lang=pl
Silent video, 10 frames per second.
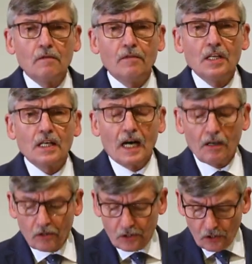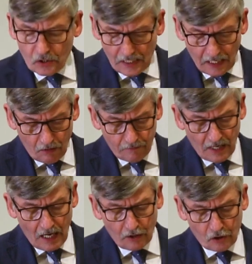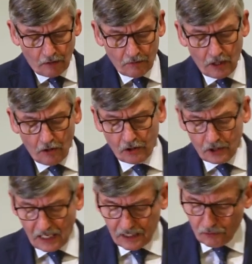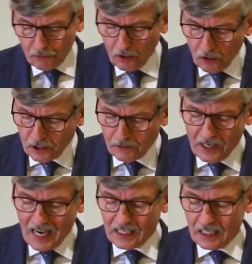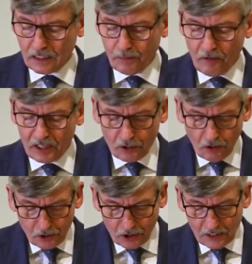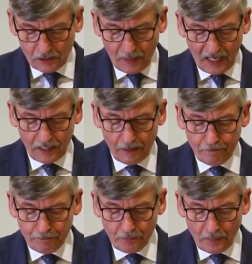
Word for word: wynikającą z tego większą ilość czasu do rozwijania społeczności z Panem,